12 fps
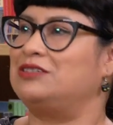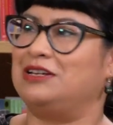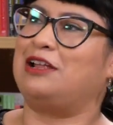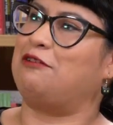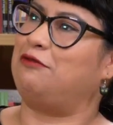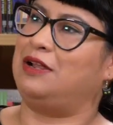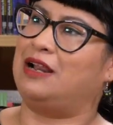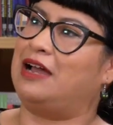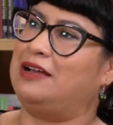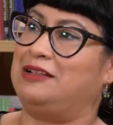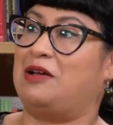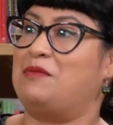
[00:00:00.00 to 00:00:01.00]

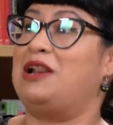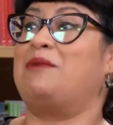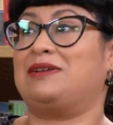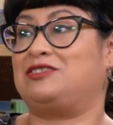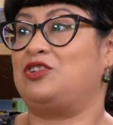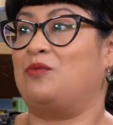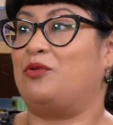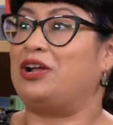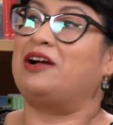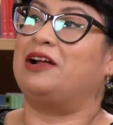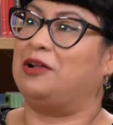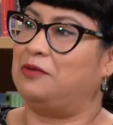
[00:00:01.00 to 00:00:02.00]
cinéfila y también la pasión por
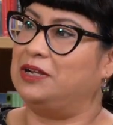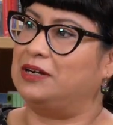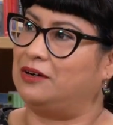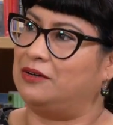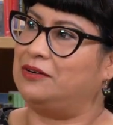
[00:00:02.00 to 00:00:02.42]
escribir.